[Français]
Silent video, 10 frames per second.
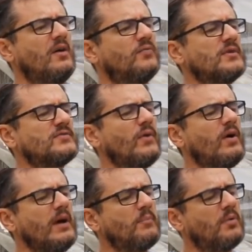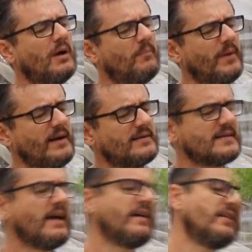Phosphore, hein, pour rappel,
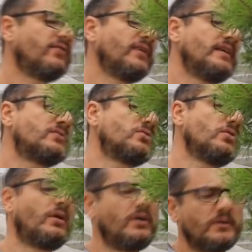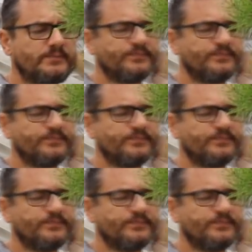ça a un effet sur,